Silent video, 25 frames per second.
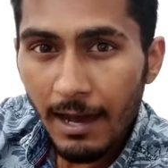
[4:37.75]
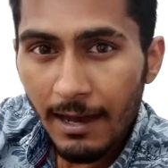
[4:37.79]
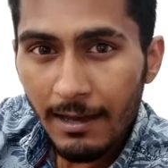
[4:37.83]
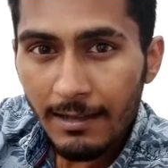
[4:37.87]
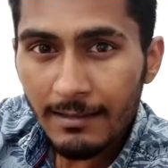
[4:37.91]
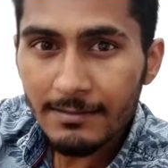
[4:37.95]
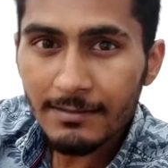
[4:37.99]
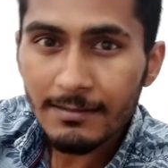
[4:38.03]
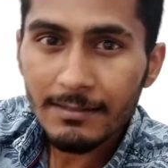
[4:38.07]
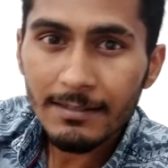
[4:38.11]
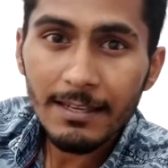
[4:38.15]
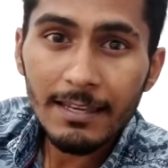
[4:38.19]

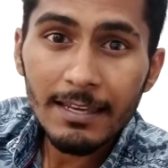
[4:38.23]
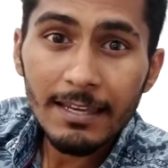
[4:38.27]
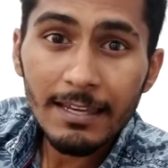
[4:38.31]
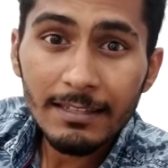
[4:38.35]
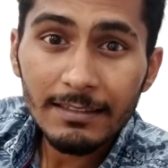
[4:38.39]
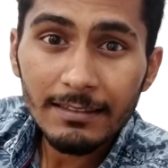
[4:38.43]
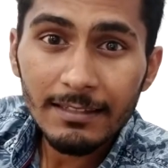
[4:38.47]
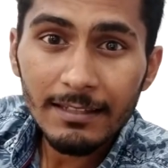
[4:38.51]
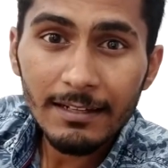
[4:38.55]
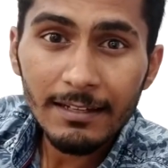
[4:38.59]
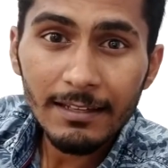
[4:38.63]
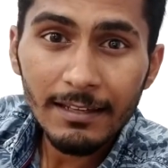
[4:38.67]
आज
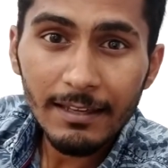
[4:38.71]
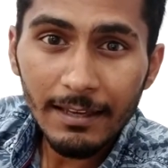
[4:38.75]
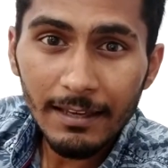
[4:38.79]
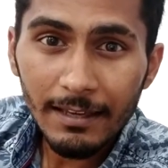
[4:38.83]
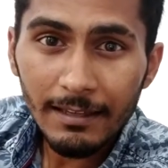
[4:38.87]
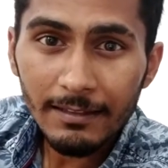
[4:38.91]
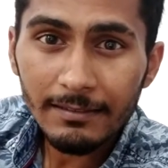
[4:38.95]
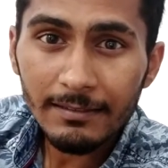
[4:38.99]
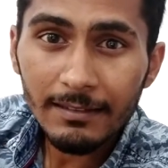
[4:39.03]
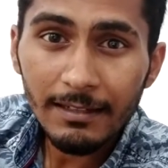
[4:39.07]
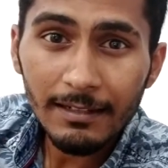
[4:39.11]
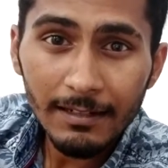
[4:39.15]
एक दिन के
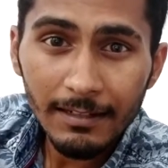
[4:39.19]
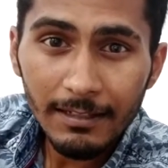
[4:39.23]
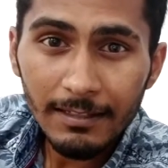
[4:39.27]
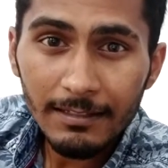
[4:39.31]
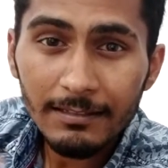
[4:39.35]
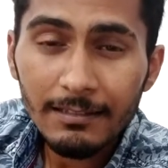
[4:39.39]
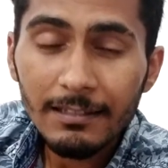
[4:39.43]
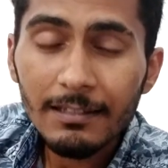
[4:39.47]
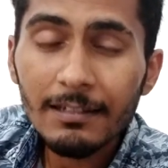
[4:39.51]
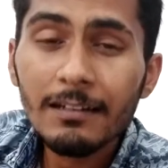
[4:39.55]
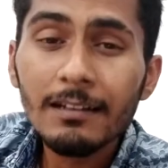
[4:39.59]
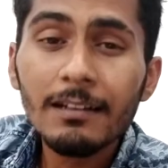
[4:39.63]
अंतर के
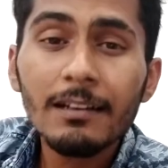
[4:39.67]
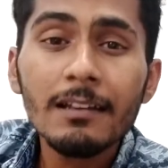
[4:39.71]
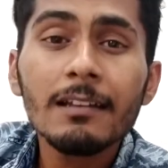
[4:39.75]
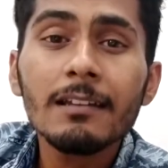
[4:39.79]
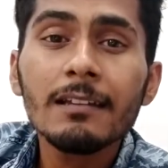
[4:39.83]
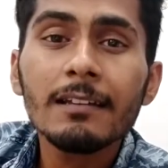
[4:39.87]
अंदर